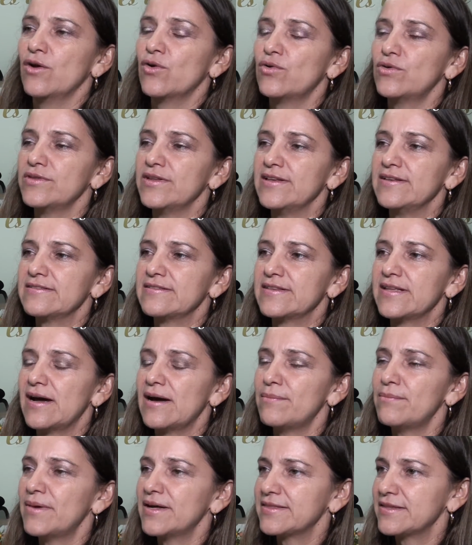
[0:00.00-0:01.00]
con
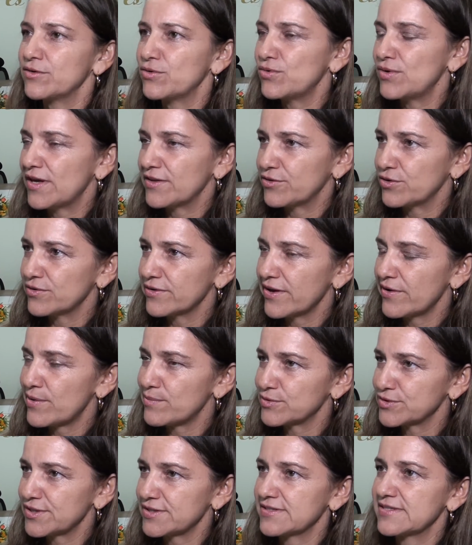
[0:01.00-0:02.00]
esta matriculatón que
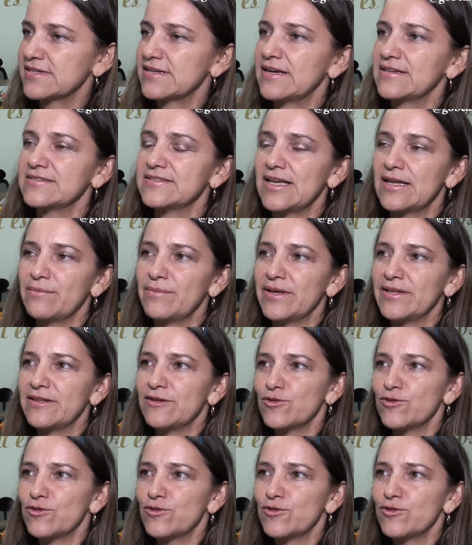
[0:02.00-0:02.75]
vamos a hacer hacia el mes